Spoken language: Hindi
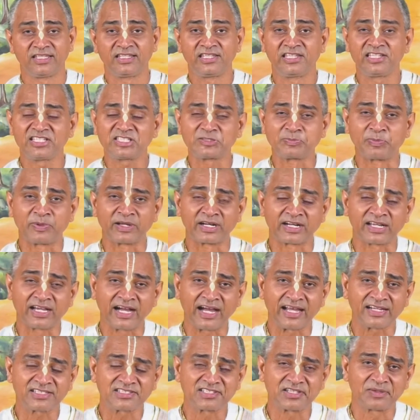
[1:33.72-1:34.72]
किस
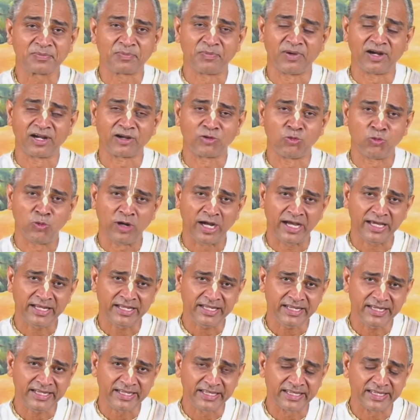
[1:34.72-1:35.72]
प्रकार से भगवान
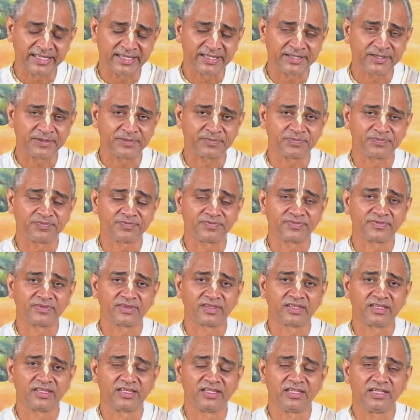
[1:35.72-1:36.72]
ने
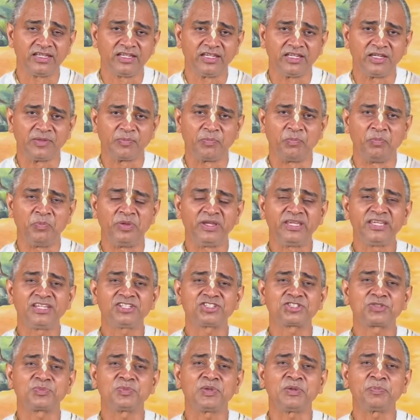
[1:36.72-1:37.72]

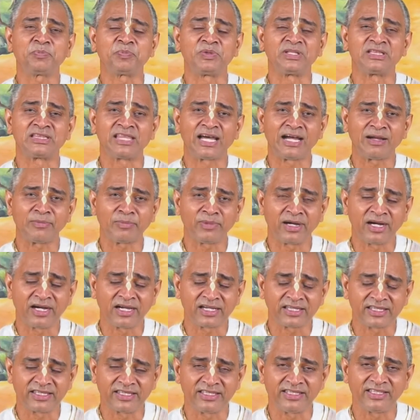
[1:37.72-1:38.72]
भीष्म
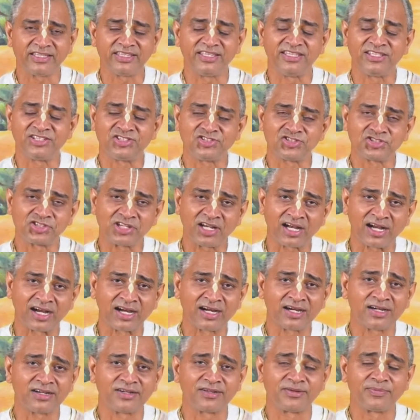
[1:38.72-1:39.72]
पितामह की इच्छा
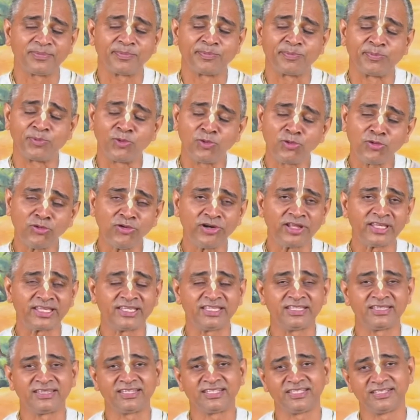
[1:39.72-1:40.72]
पूर्ण
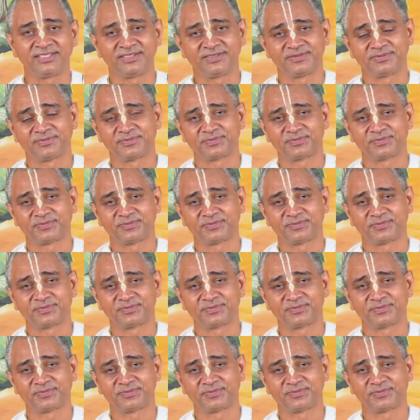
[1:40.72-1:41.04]
की थी